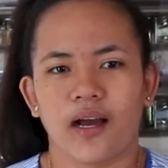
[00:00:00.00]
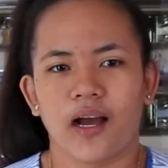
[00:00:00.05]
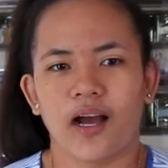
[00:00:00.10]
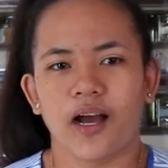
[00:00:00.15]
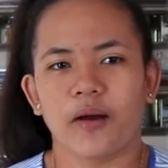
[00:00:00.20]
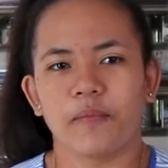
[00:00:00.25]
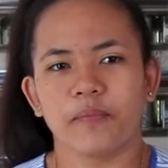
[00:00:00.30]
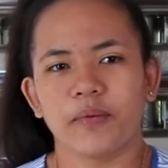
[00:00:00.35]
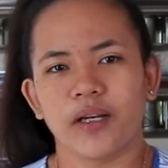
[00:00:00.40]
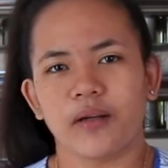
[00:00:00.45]

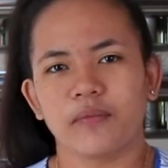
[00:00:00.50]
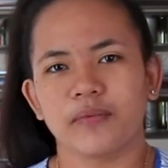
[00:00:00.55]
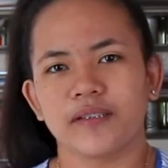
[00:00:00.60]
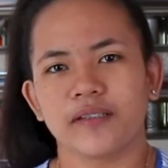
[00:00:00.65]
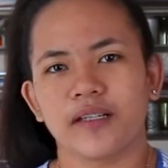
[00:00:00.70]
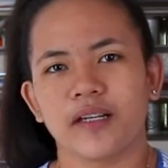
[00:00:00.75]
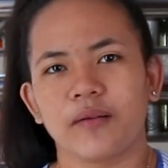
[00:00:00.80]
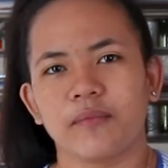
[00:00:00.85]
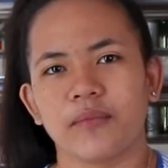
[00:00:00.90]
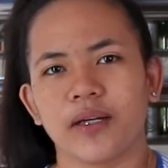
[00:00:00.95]
Ah,
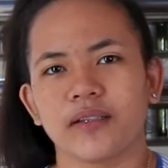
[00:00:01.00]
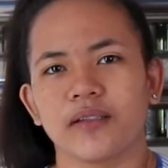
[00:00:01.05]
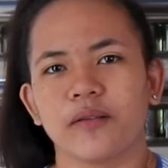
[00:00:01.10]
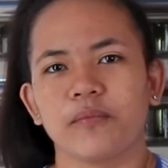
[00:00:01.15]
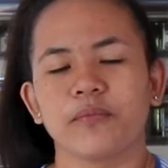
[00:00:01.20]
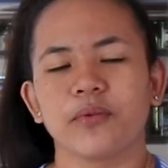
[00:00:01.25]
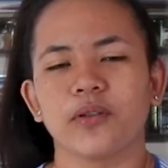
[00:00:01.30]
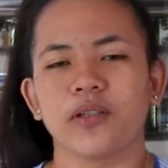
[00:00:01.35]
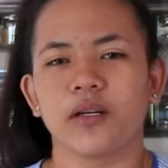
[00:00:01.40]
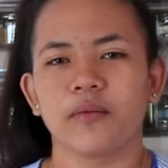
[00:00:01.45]

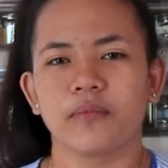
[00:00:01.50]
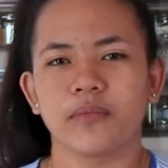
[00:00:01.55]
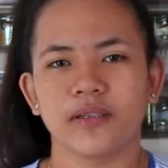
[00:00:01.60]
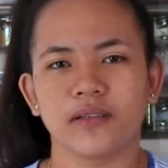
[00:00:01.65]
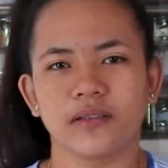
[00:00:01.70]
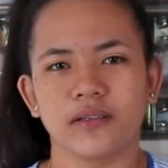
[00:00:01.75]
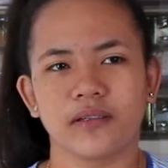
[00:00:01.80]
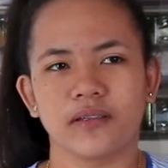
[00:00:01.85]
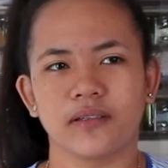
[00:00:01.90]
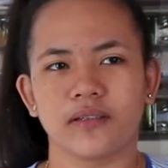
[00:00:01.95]
pinapasalamatan po namin
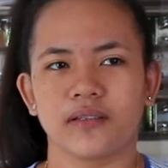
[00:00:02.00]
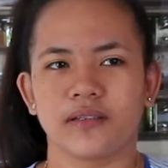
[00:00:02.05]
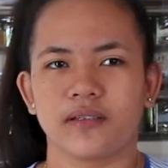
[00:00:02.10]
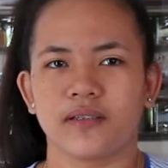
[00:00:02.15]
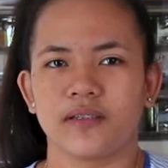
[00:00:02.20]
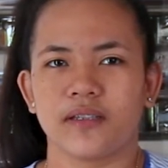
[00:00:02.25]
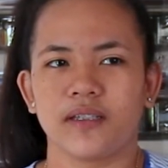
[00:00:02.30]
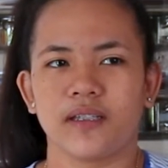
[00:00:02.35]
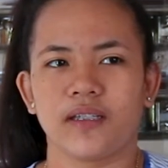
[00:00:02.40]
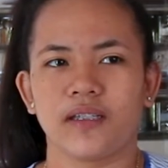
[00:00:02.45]

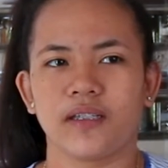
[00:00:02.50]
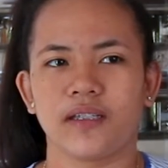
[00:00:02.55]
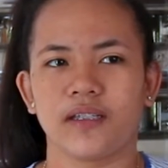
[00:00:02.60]
si